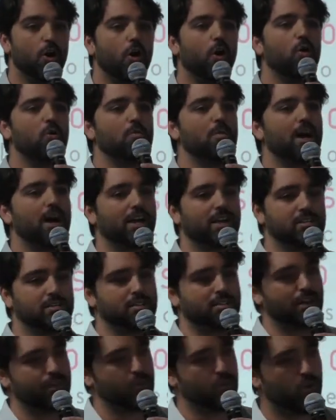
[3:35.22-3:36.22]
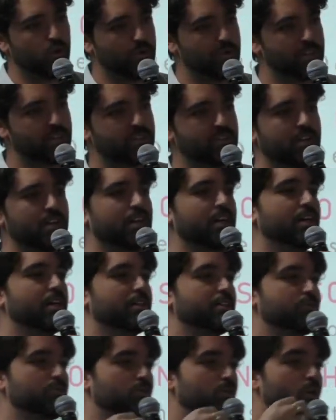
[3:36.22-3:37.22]
Ou marcas que estavam
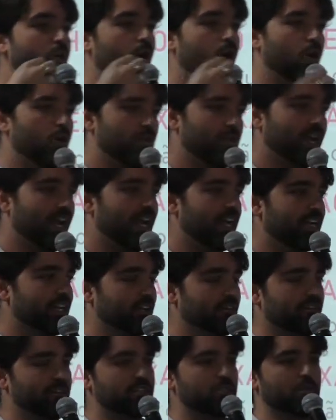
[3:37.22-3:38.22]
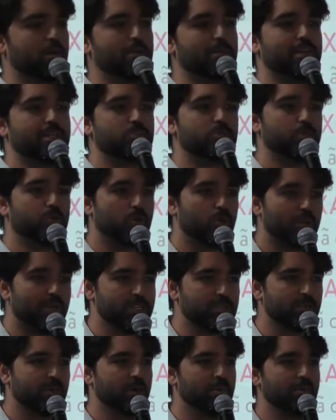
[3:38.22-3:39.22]
começando, ou uma galera que fazia uma peça um pouco
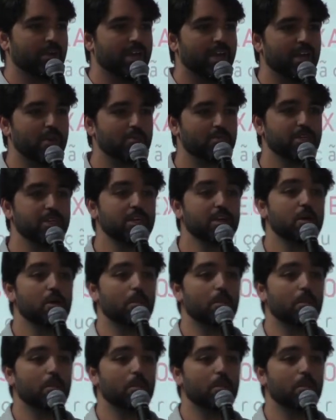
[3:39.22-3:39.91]
mais mambembe,